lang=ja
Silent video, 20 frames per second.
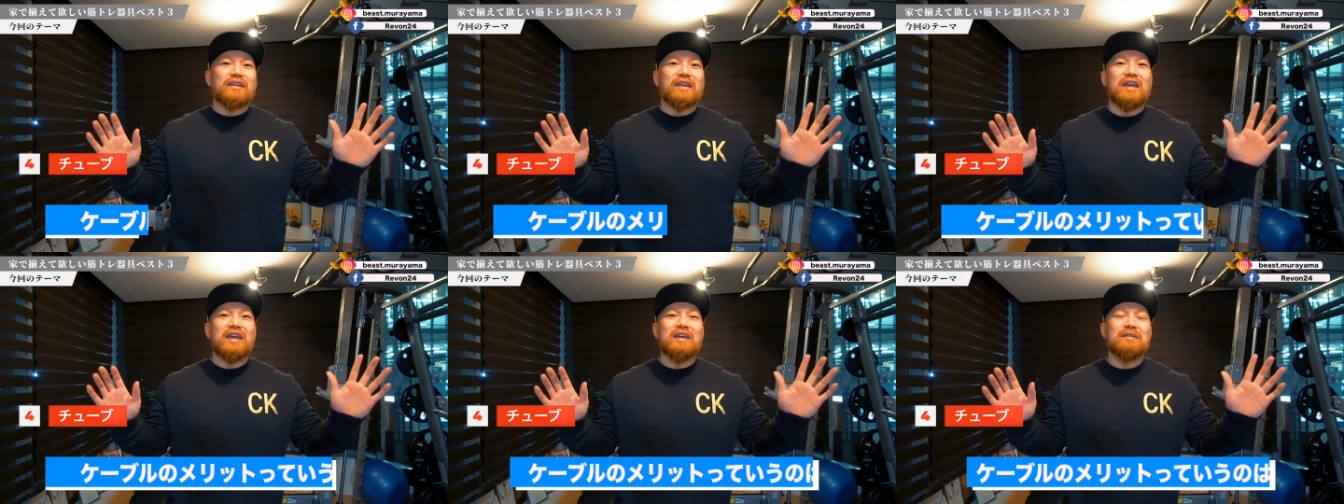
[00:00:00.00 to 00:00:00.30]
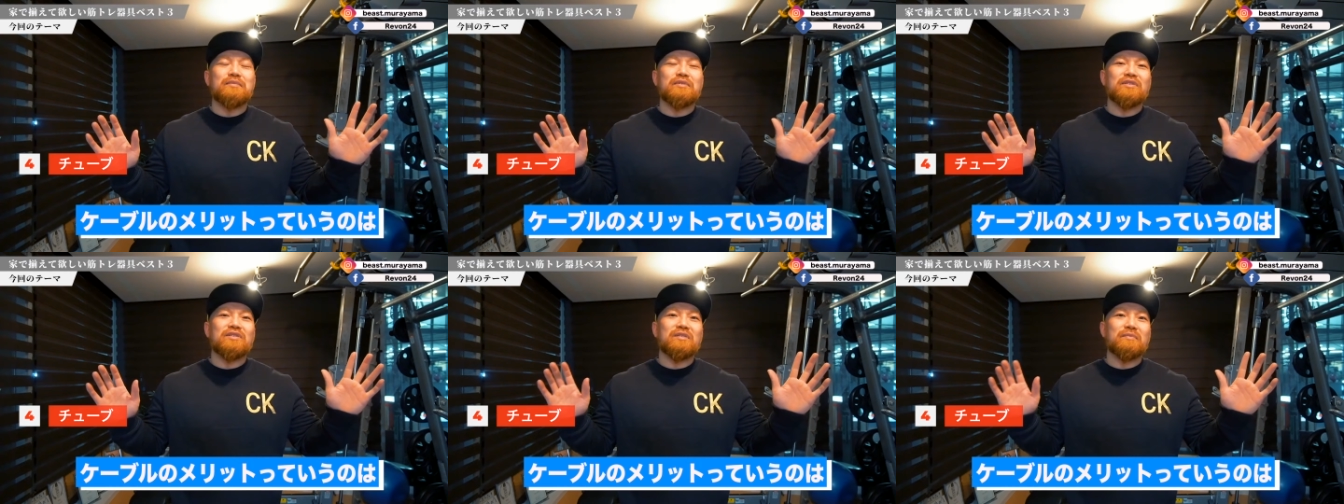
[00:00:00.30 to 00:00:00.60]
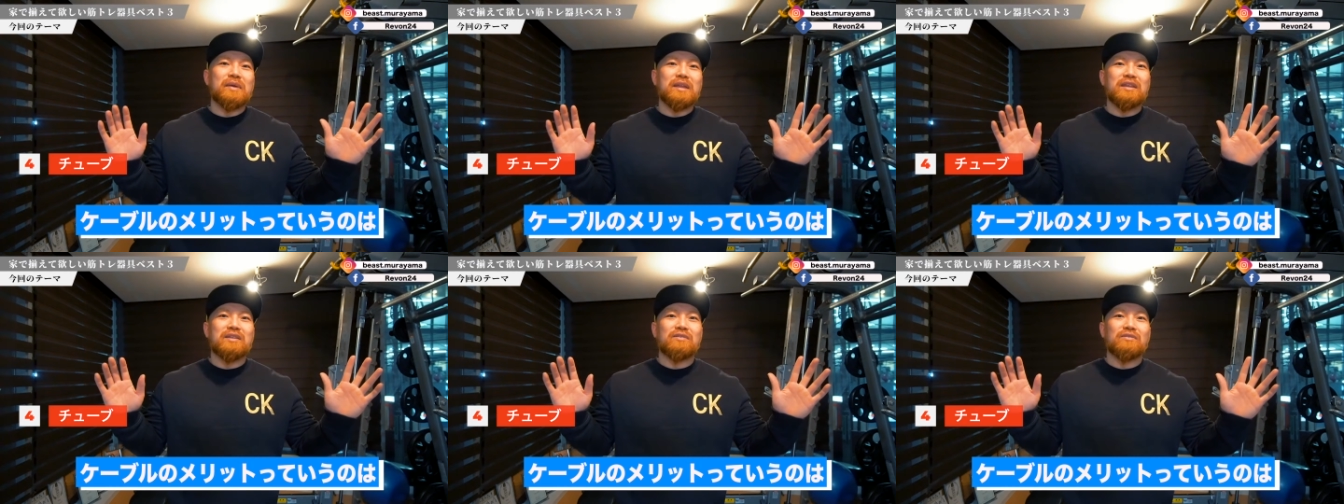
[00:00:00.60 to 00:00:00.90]
ケーブルの
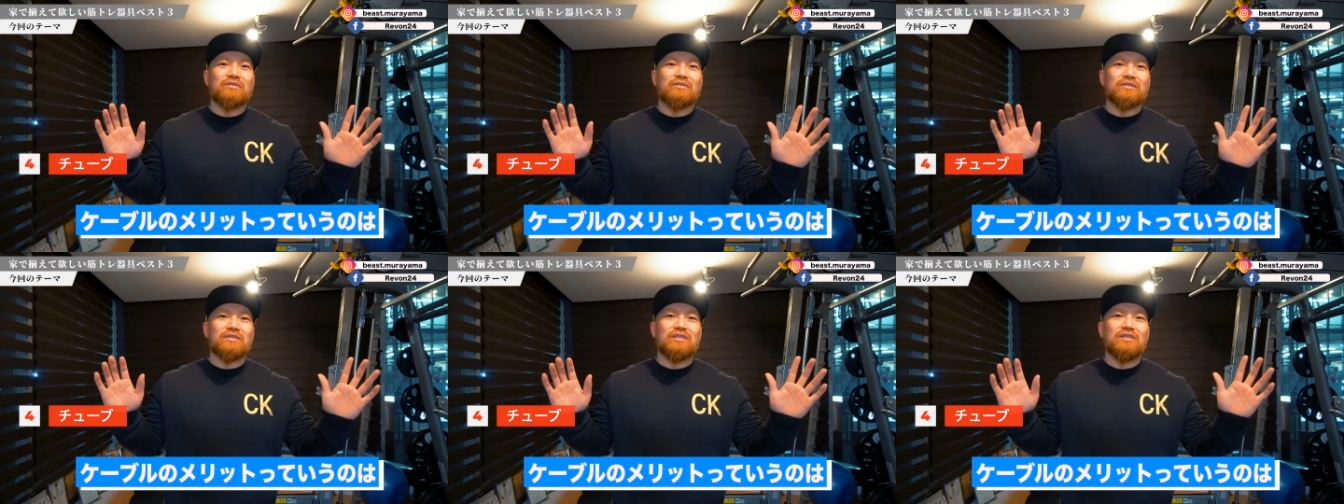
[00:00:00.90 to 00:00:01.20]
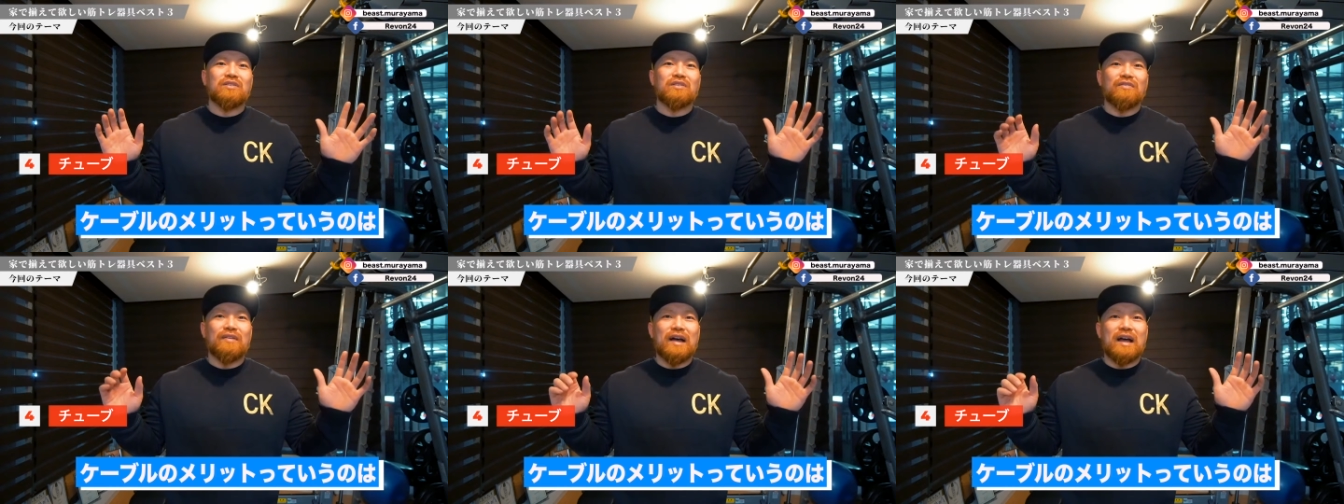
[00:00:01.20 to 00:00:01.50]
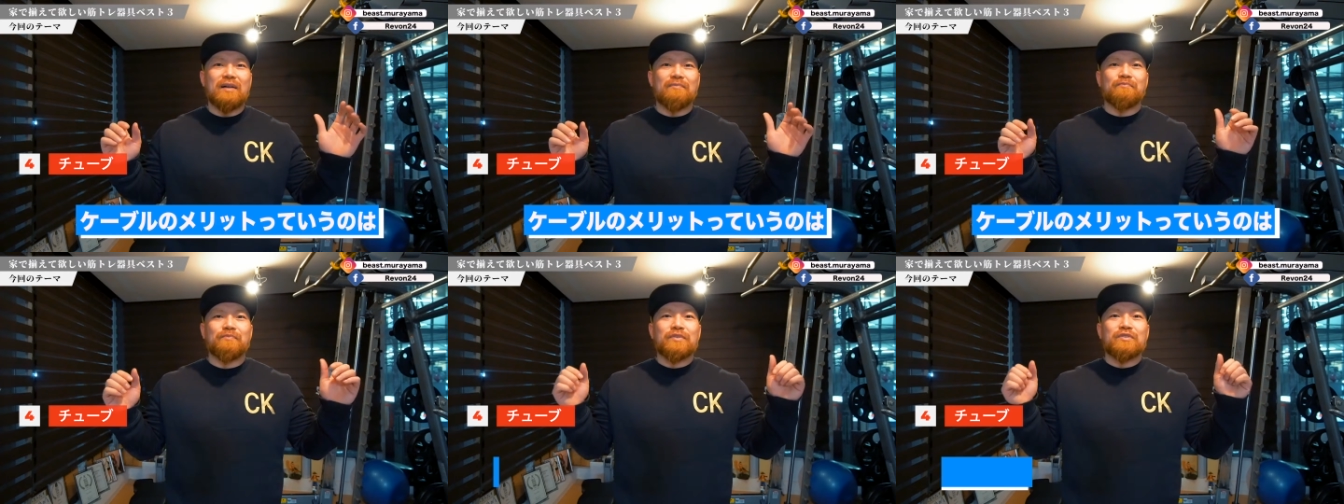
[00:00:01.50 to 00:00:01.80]
メリットっていうの
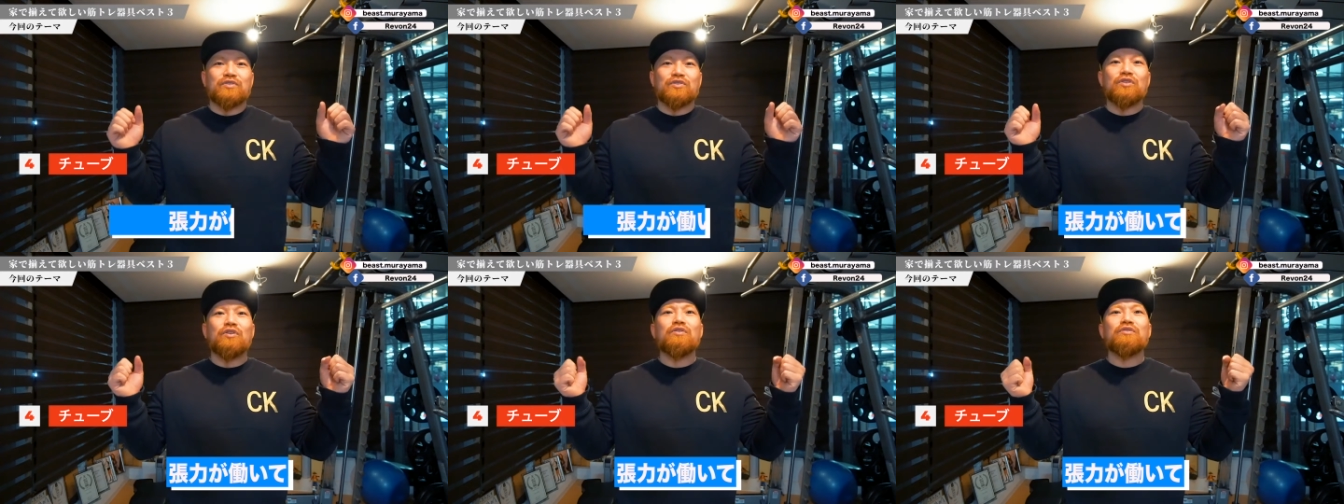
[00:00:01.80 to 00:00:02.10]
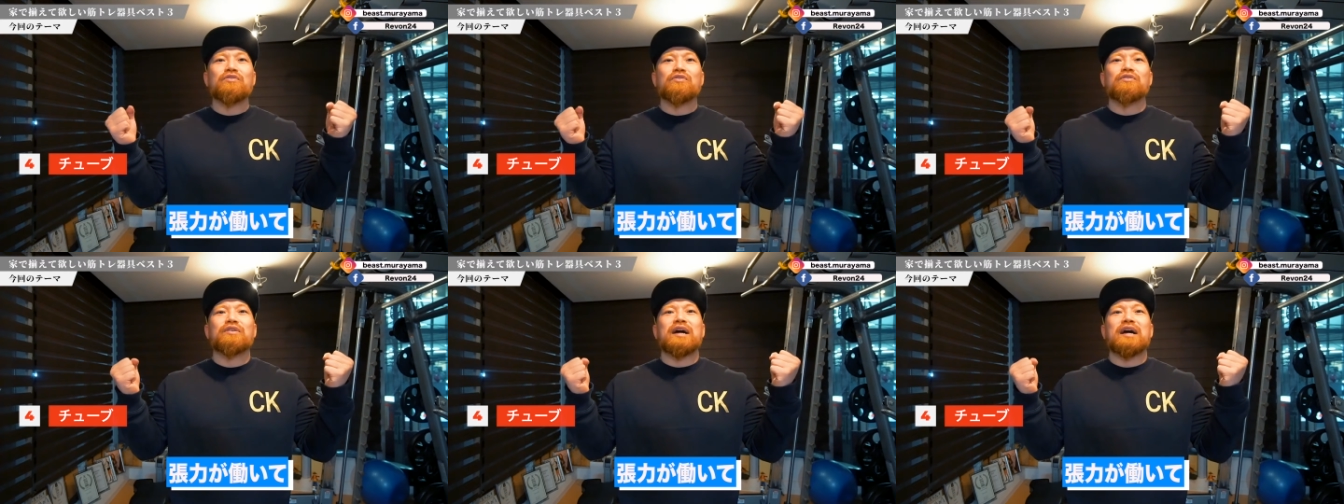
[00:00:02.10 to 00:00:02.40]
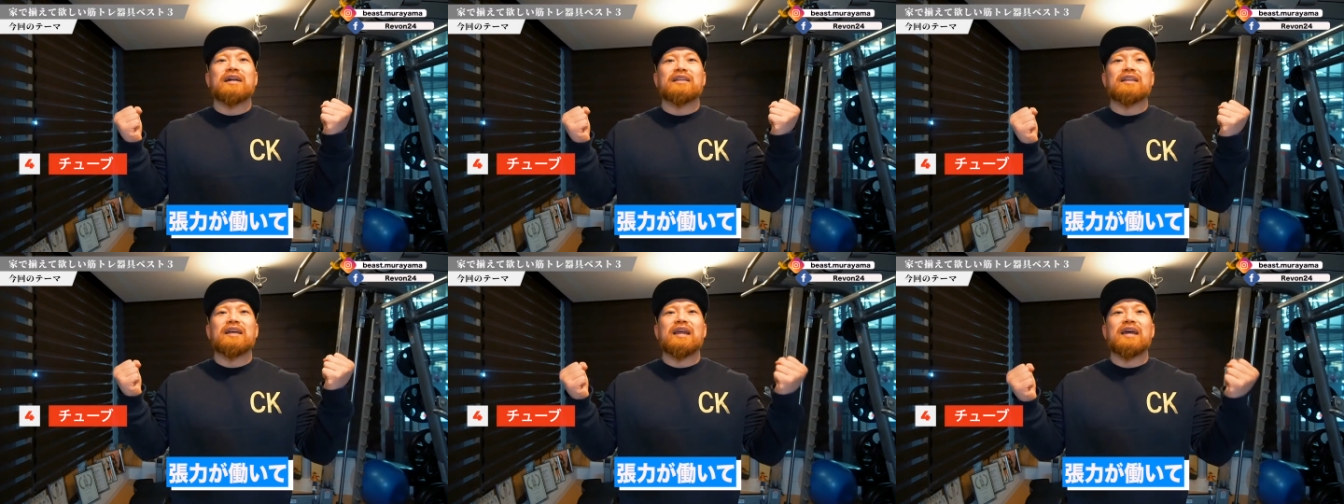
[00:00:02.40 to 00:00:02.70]
は、張力が
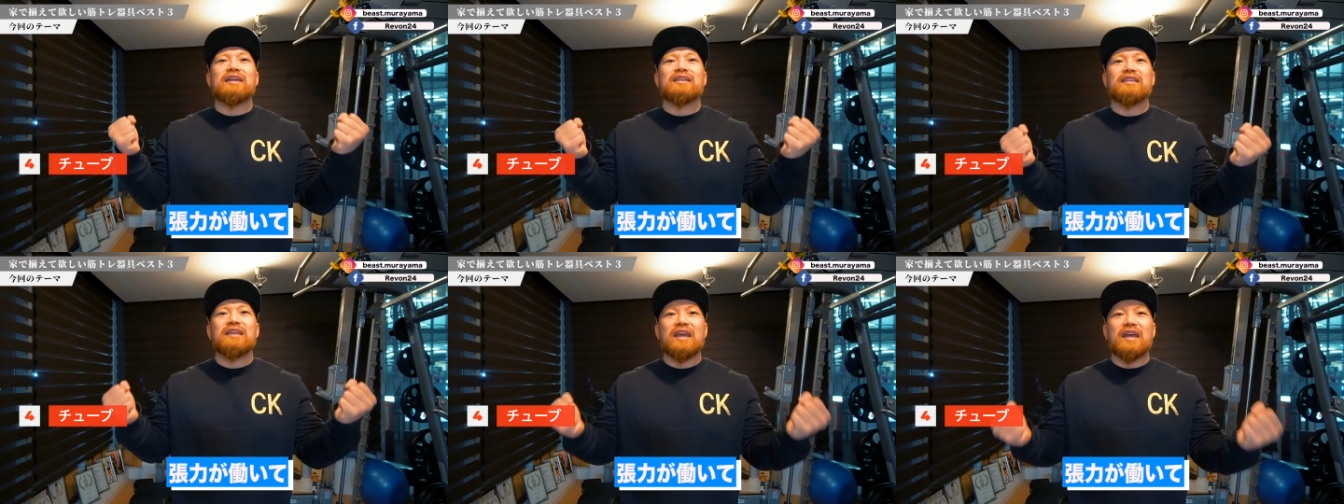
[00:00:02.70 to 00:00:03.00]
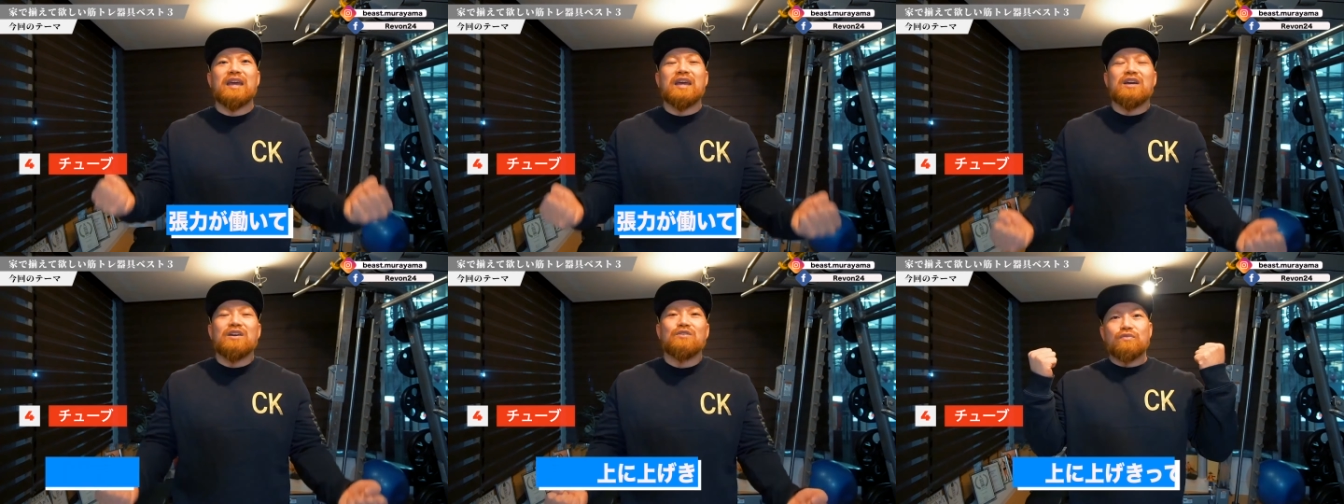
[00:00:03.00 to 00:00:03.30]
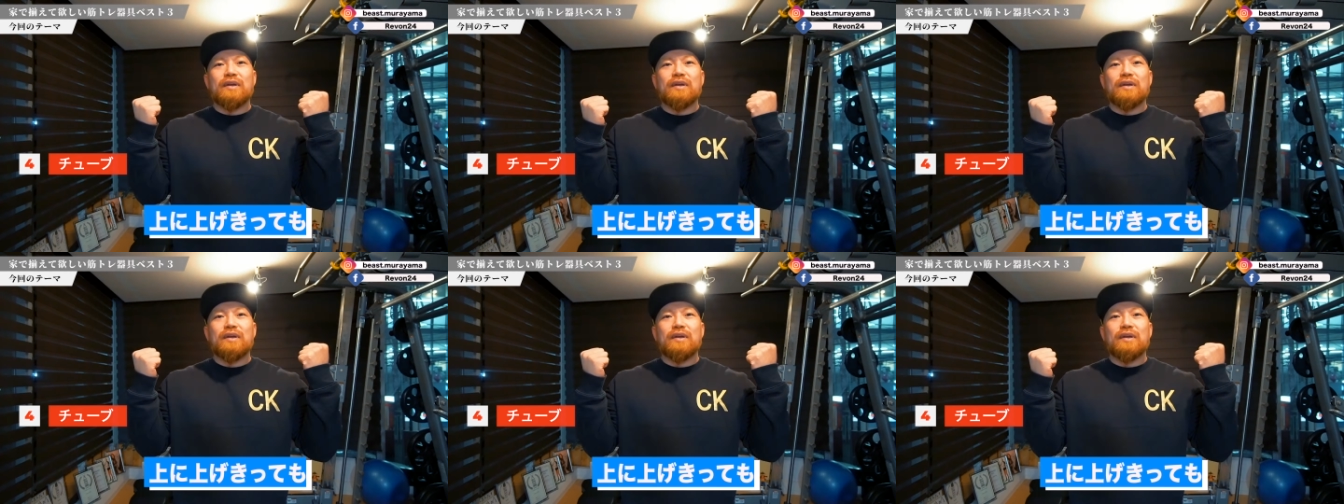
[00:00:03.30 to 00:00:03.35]
働いて、